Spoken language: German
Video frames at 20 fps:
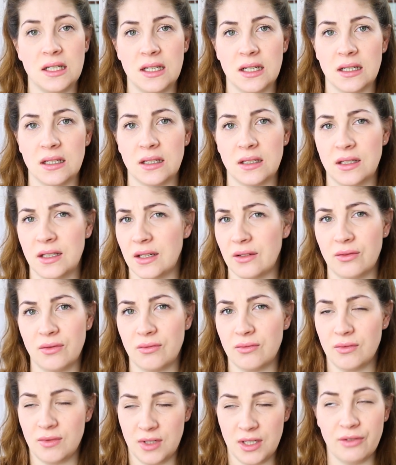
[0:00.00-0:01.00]
äh,
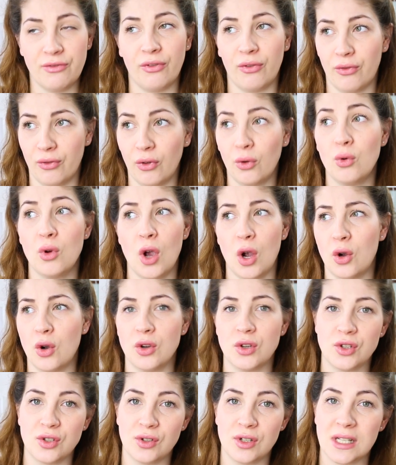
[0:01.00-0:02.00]
den, die früher
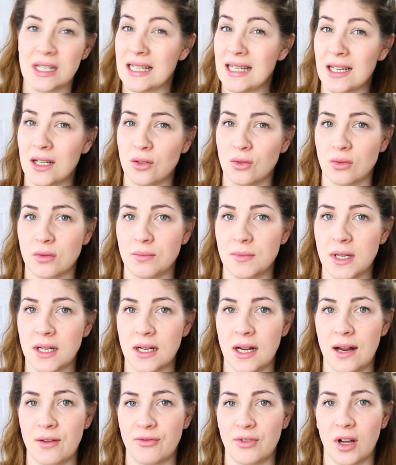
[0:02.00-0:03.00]
konsultieren und mir
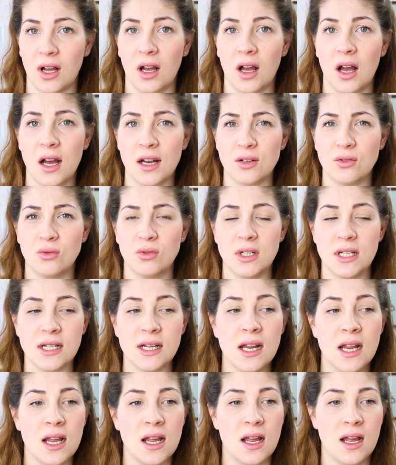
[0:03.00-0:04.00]
da einfach Rat holen.